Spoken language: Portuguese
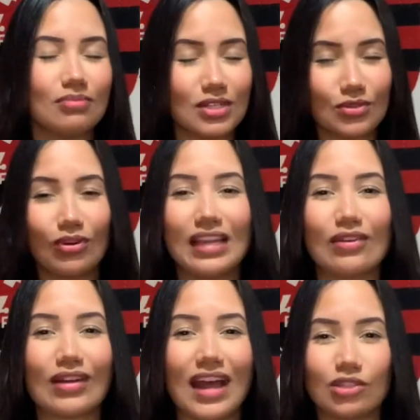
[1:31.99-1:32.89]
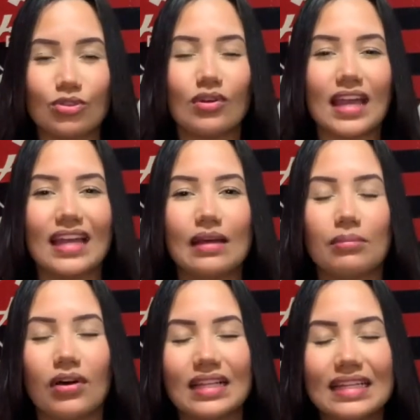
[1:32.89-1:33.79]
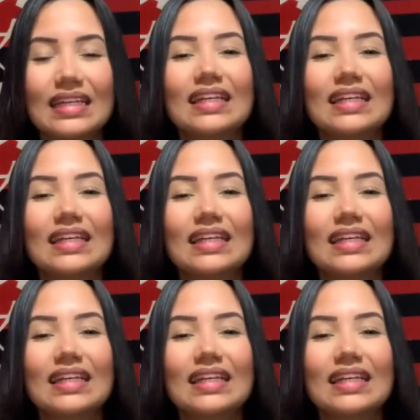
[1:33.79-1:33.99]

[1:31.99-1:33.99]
mas o goleiro catou aquela bola